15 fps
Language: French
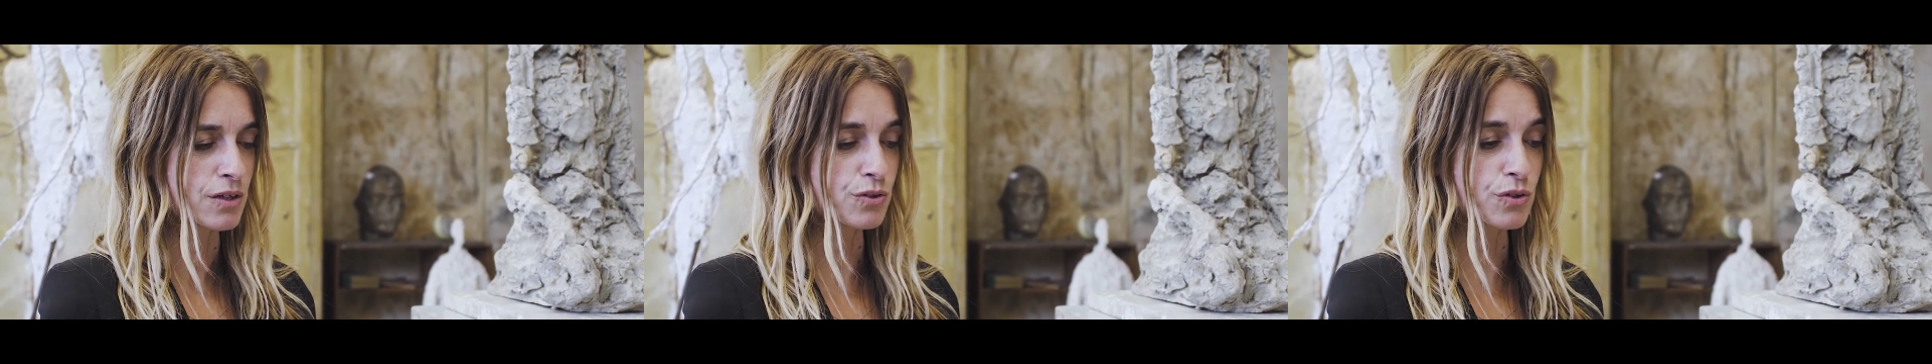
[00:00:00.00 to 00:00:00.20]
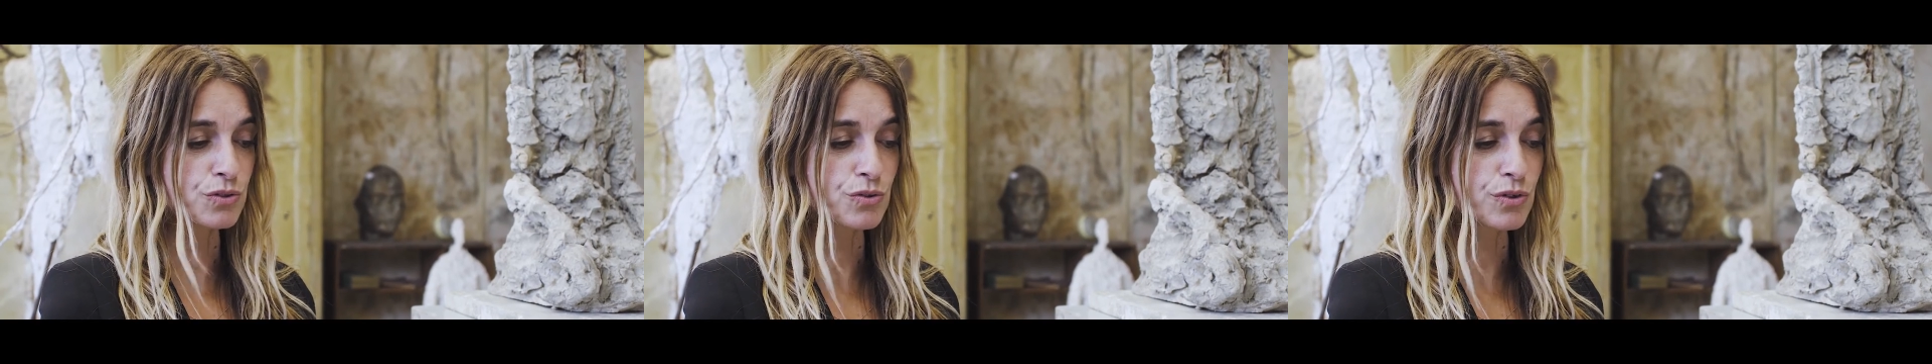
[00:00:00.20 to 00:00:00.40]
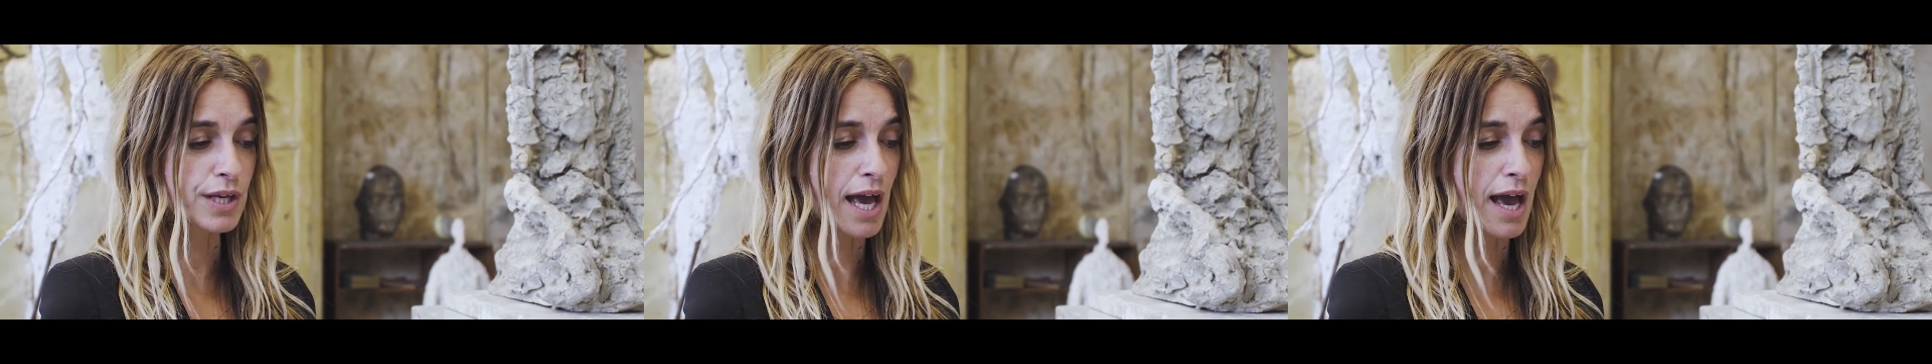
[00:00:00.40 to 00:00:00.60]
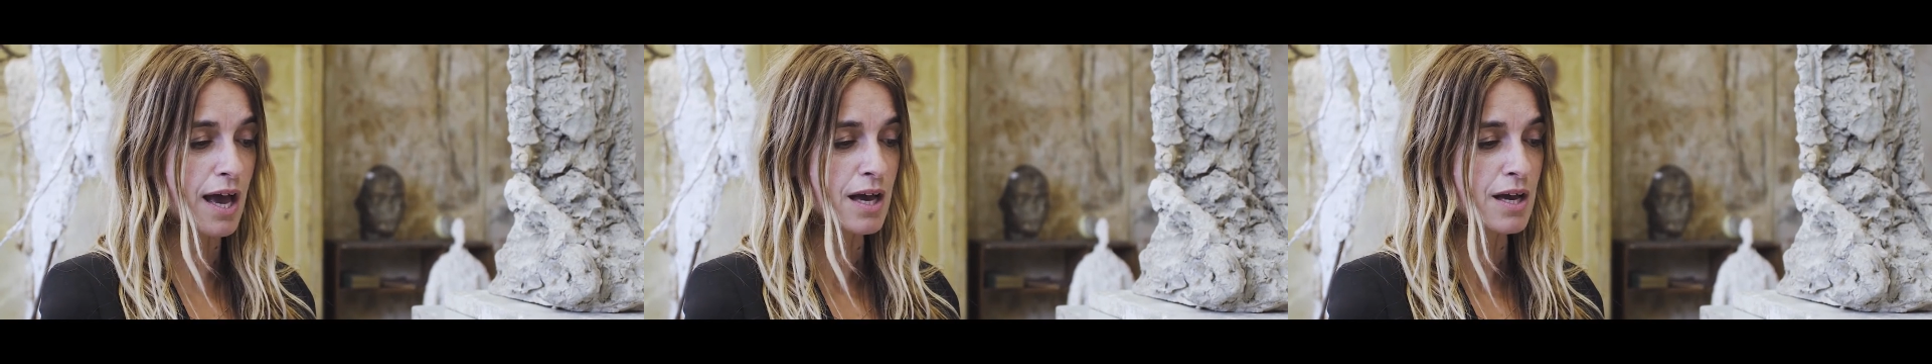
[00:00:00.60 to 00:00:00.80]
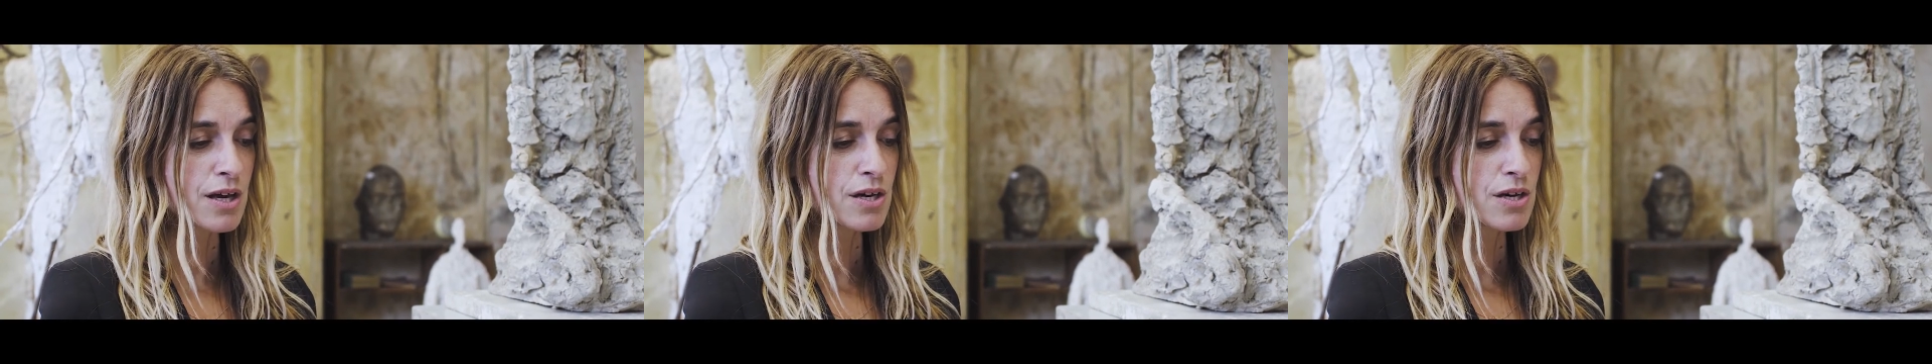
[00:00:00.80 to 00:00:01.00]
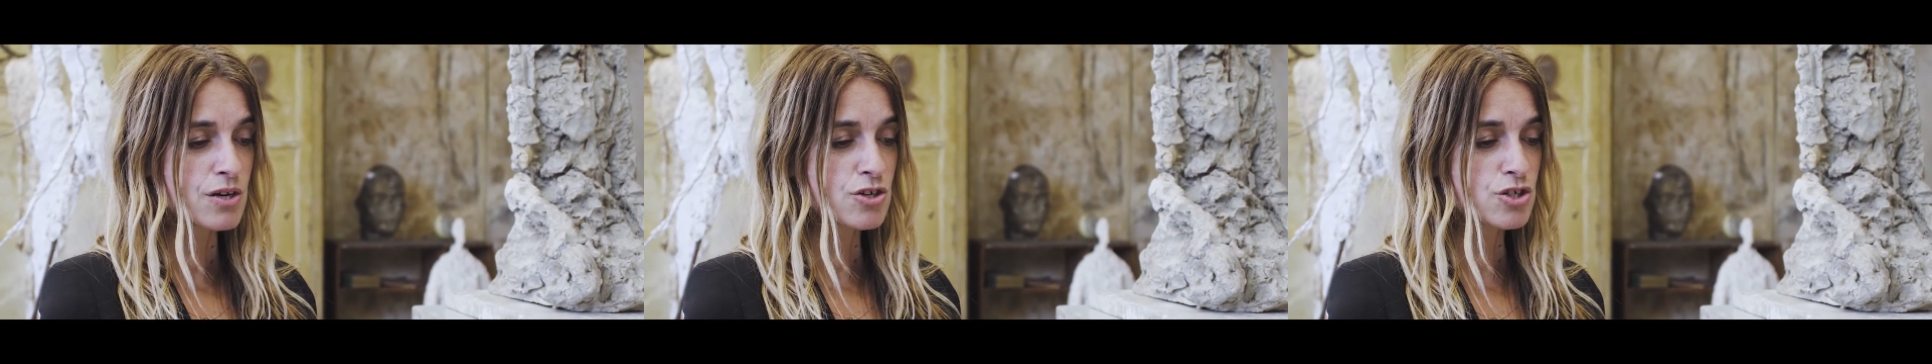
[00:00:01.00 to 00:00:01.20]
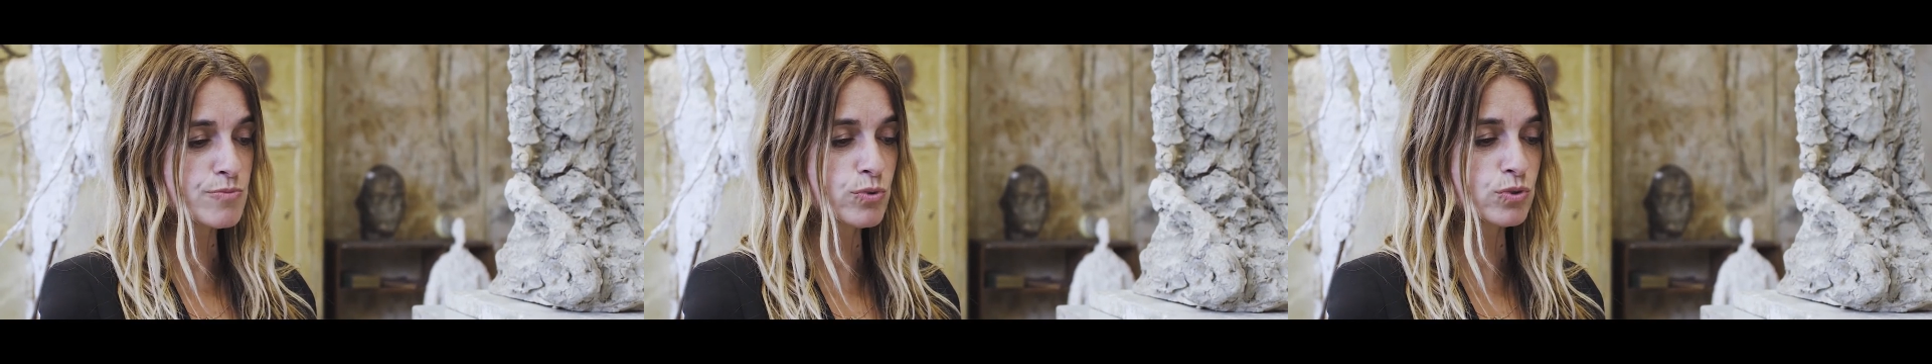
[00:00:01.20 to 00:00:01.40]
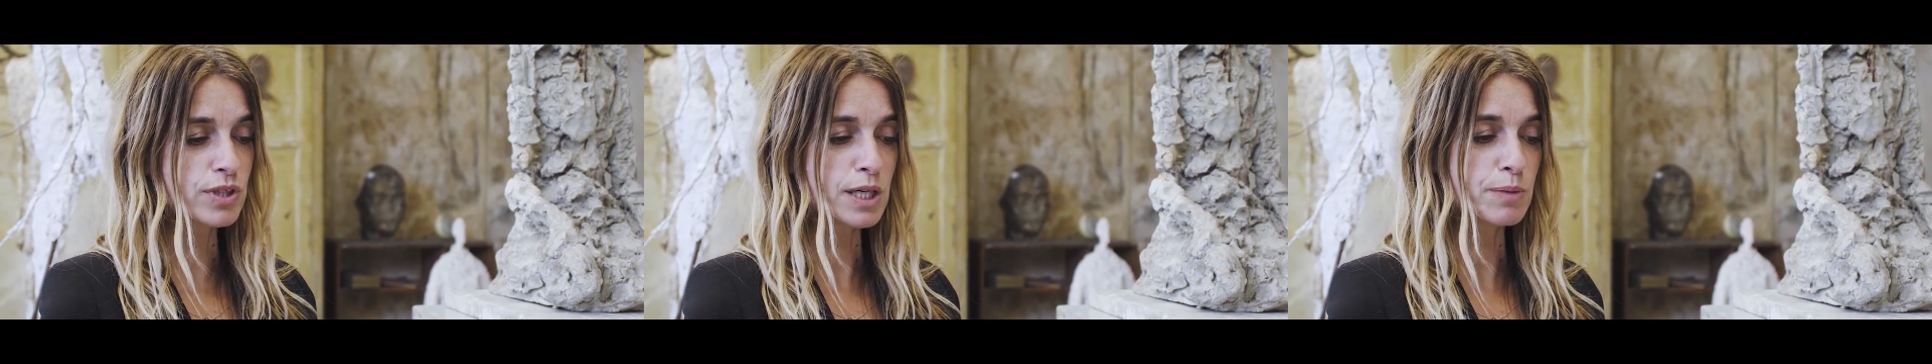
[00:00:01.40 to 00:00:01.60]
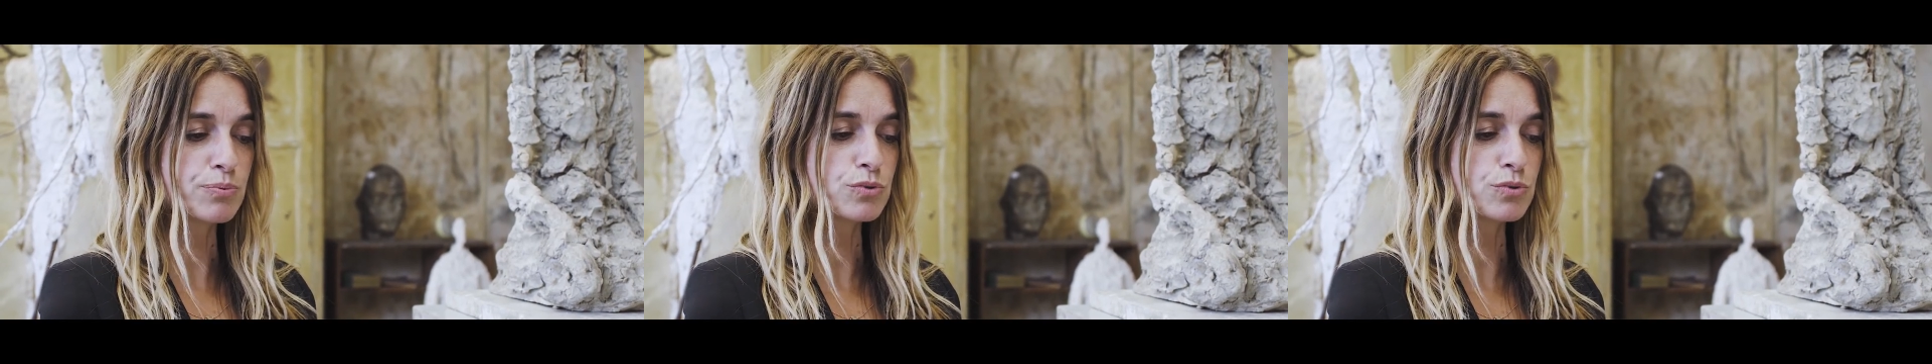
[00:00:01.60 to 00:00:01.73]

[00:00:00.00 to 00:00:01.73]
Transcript: Dans ce cas, je monterai